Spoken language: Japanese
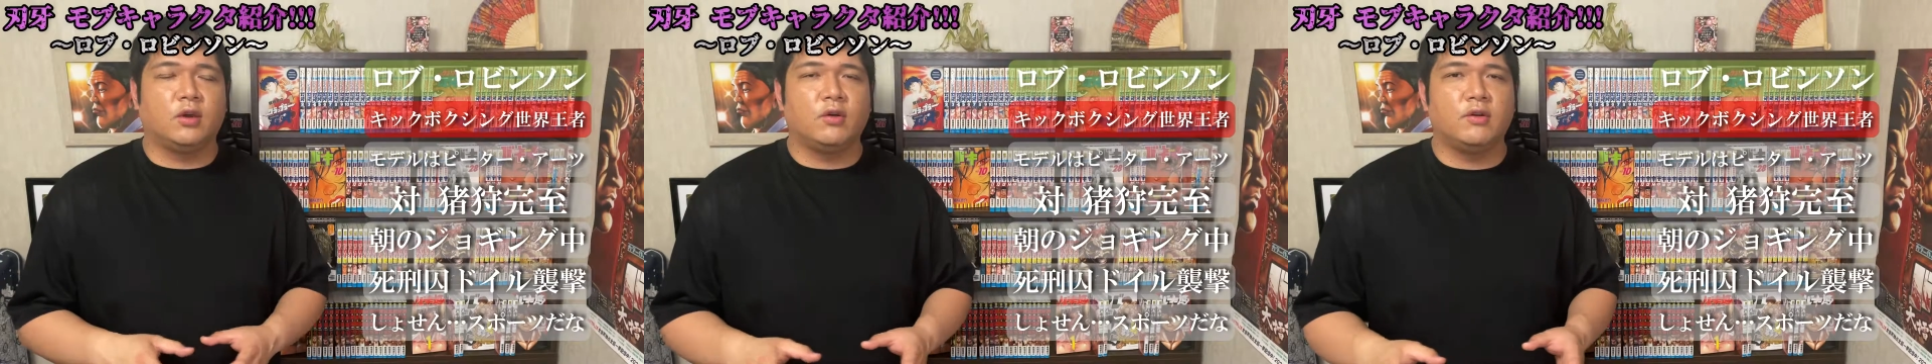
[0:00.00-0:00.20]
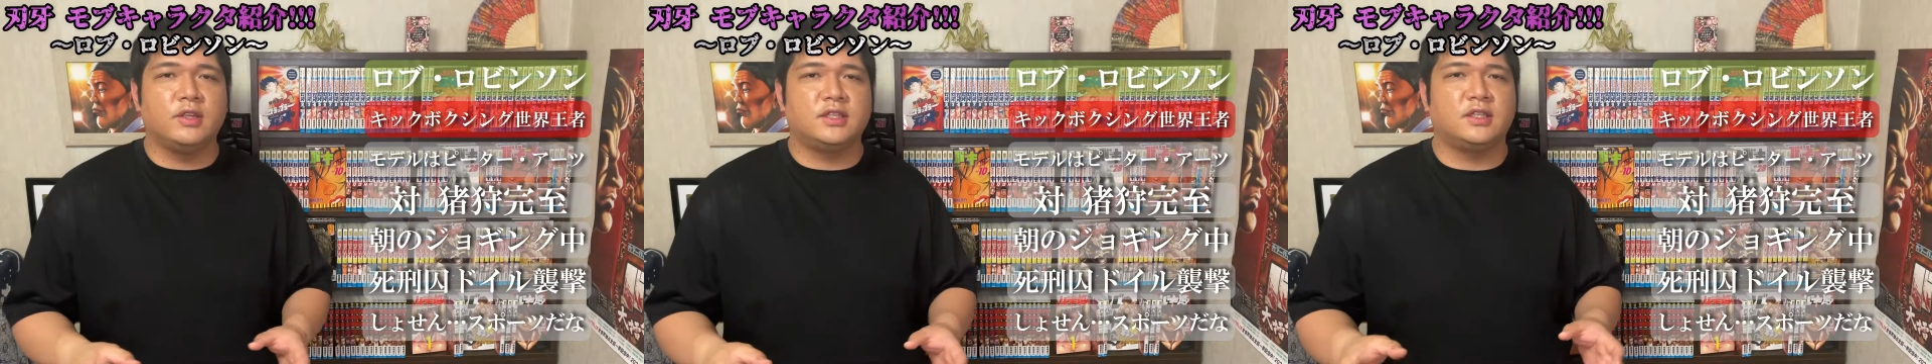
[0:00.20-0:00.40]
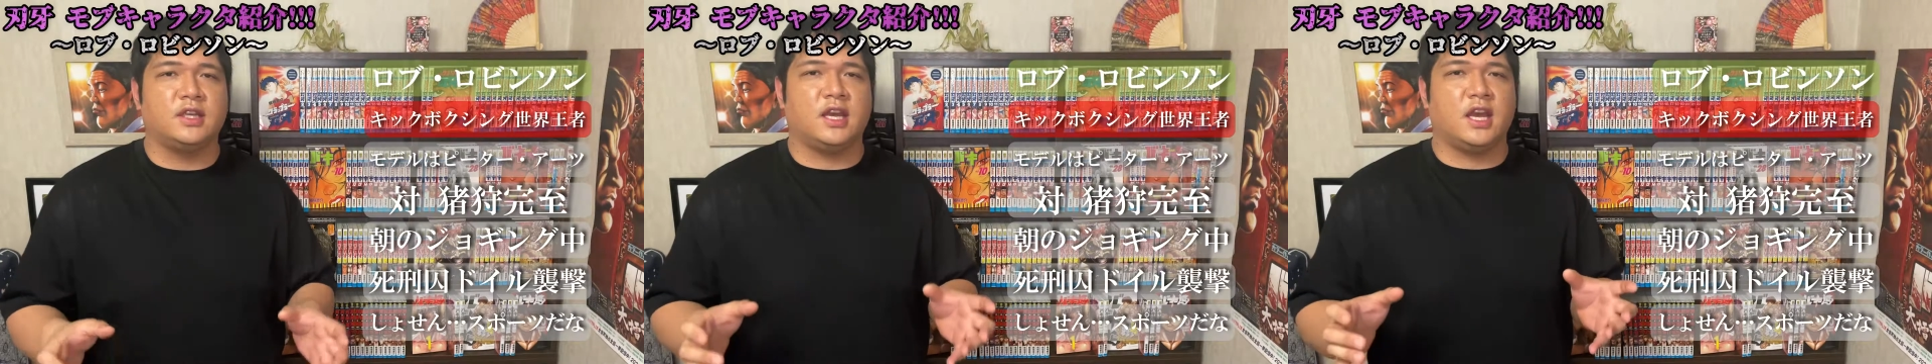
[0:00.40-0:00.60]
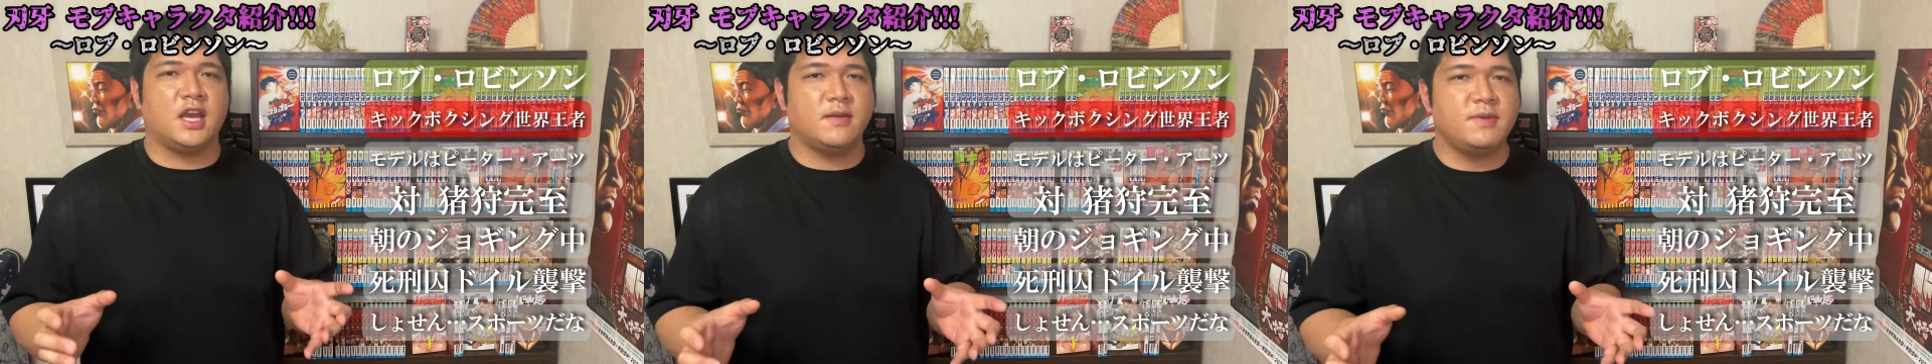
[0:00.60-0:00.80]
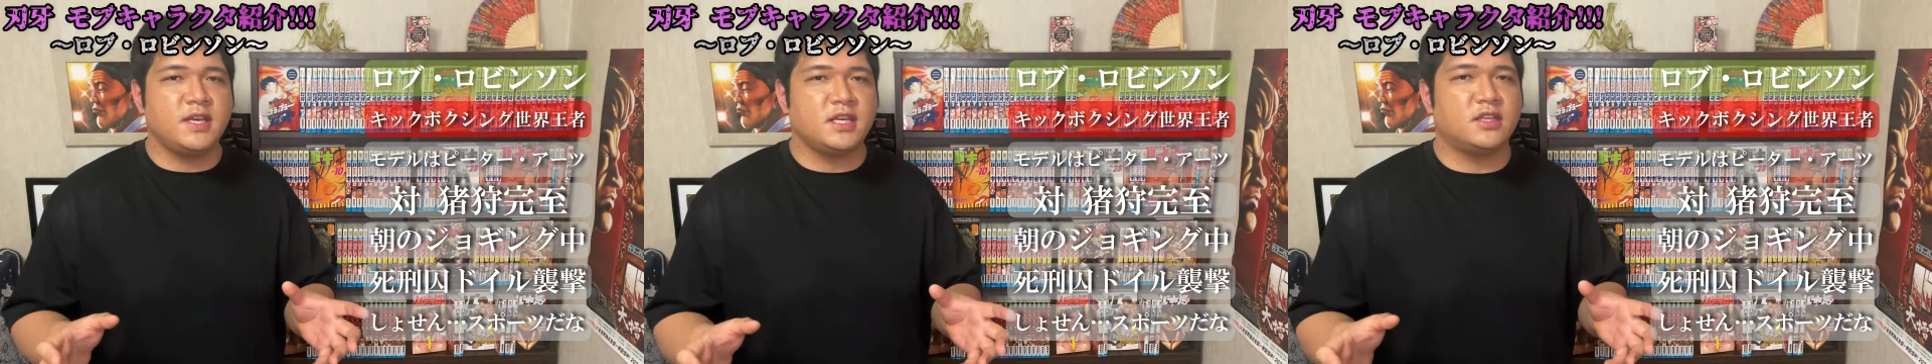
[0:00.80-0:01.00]
統一
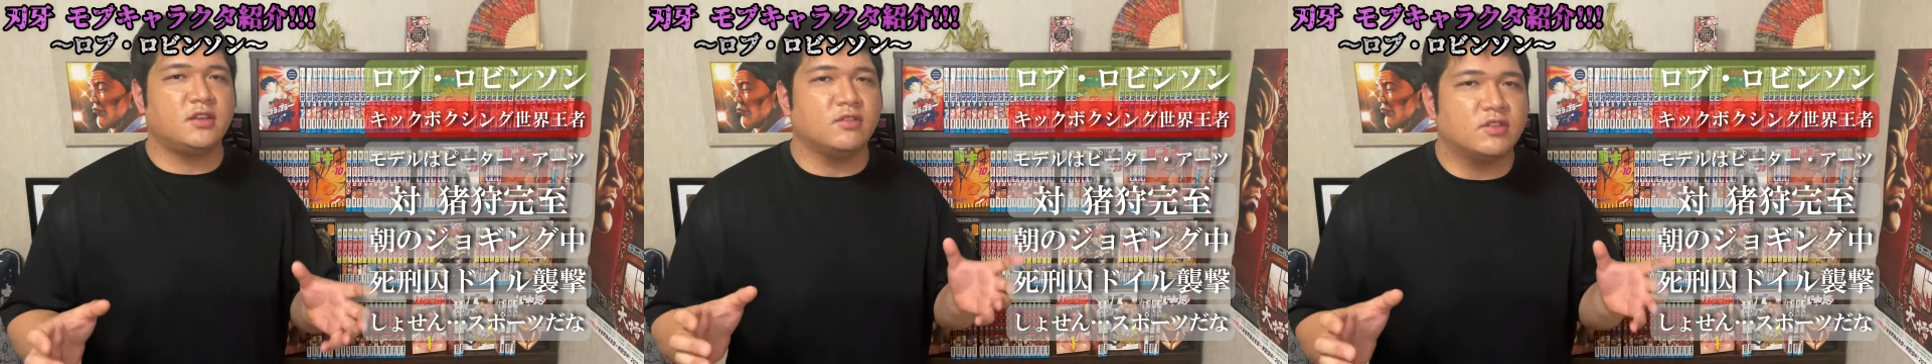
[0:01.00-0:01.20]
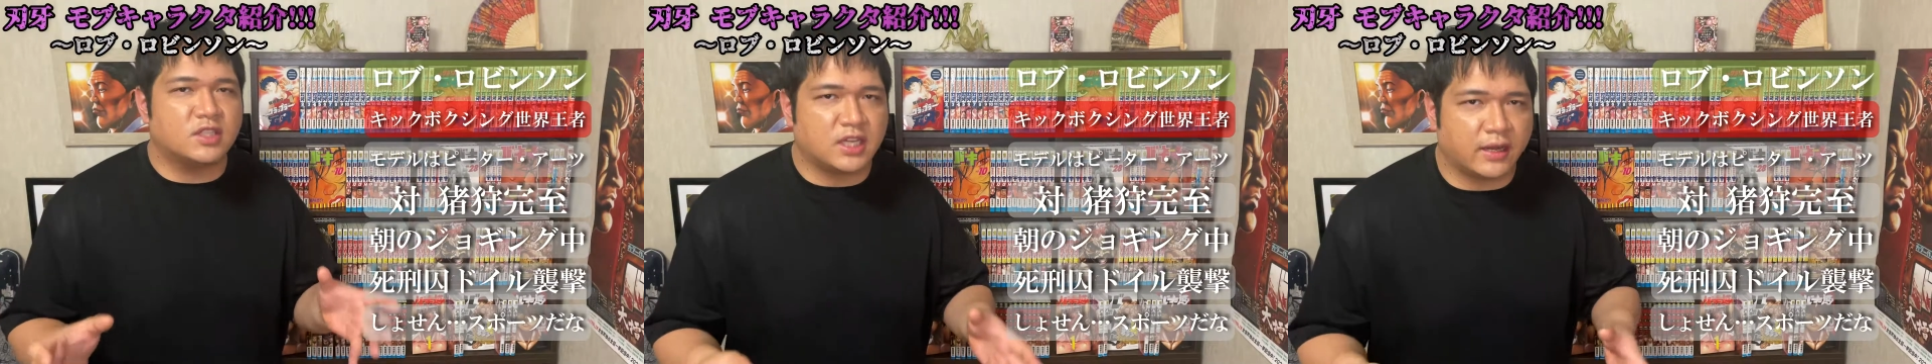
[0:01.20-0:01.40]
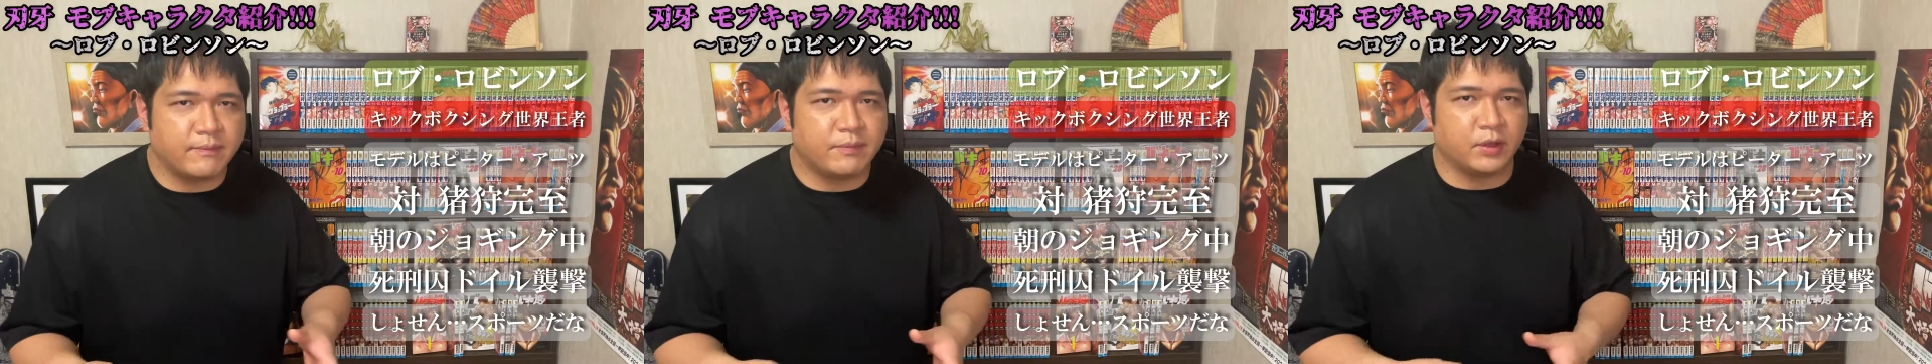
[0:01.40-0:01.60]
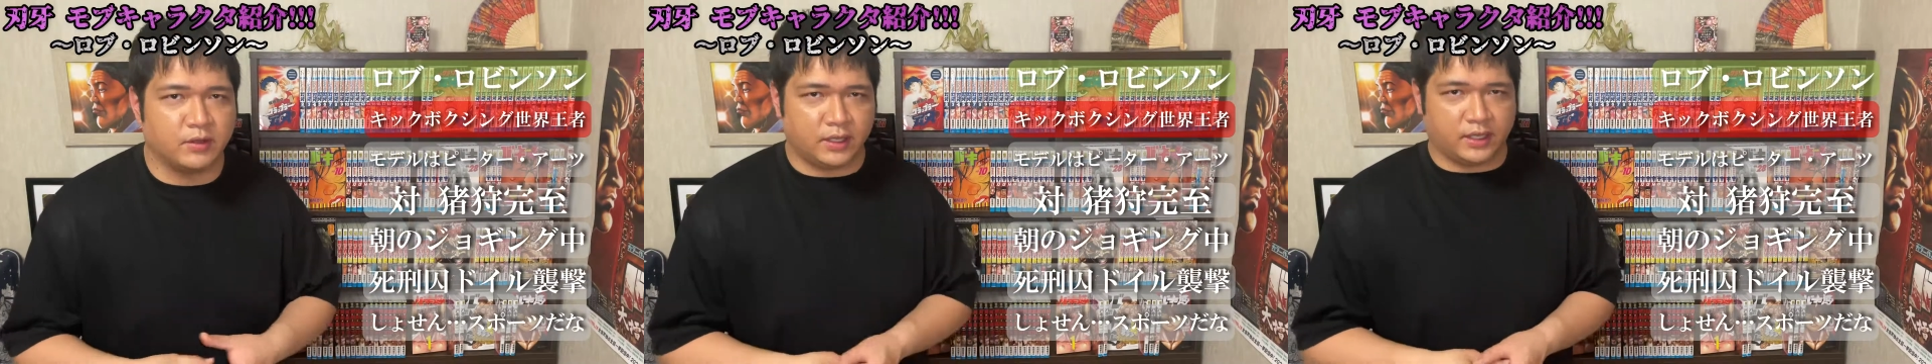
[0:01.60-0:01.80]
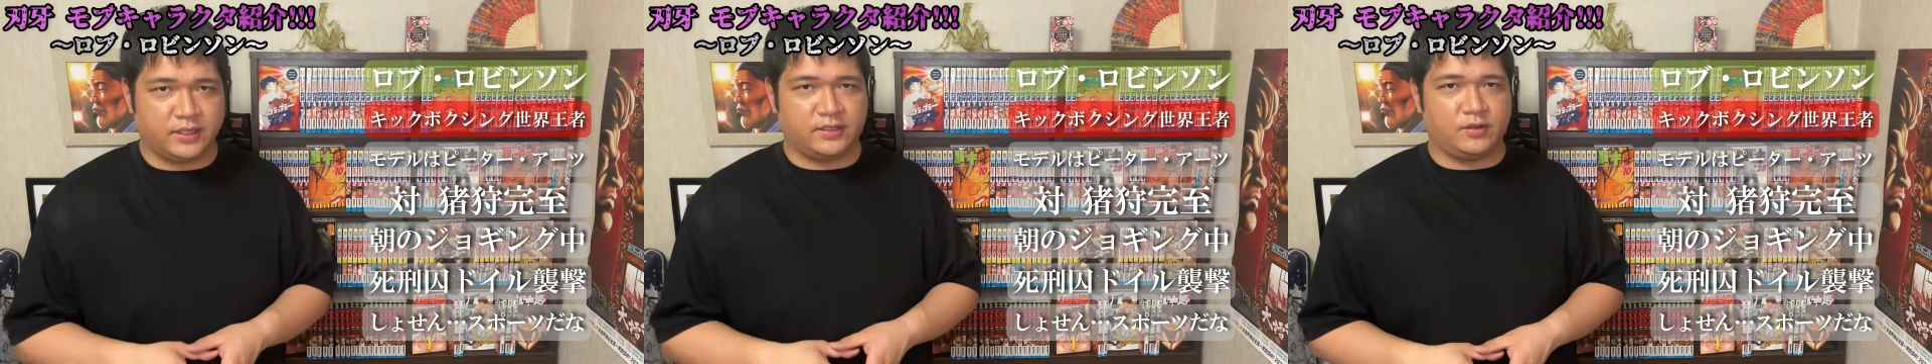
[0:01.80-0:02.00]
ヘビー級
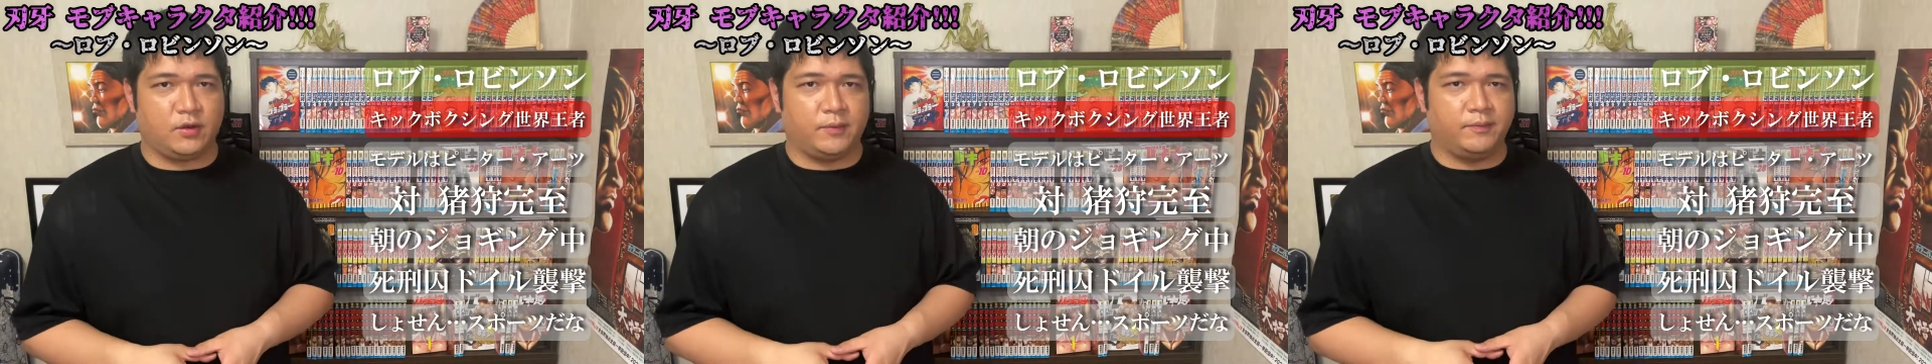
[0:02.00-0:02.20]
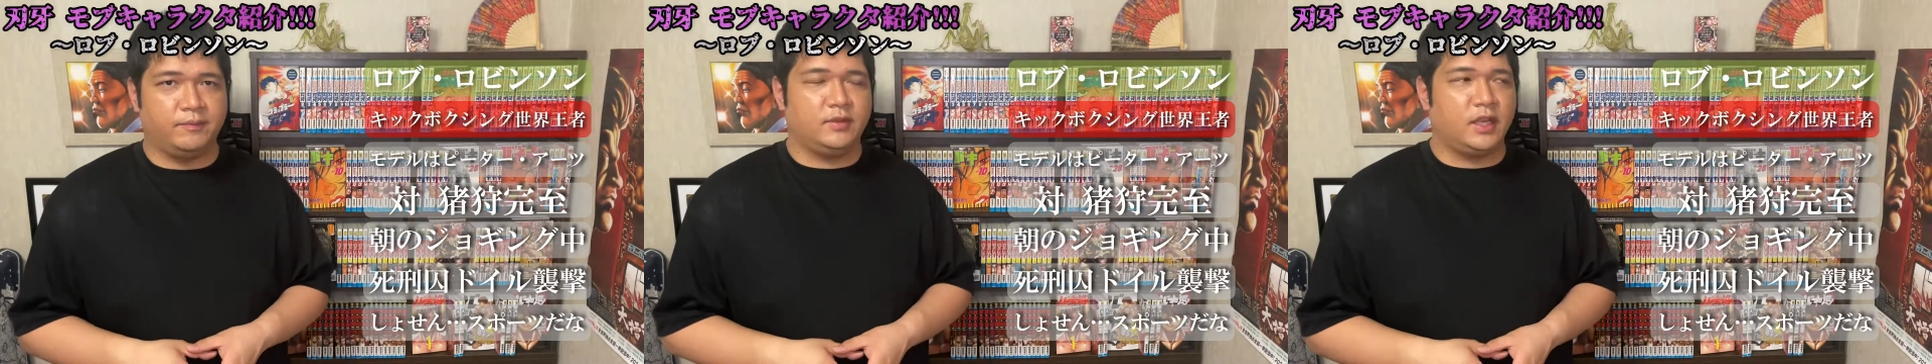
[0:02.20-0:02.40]
チャンピオンなんですよ。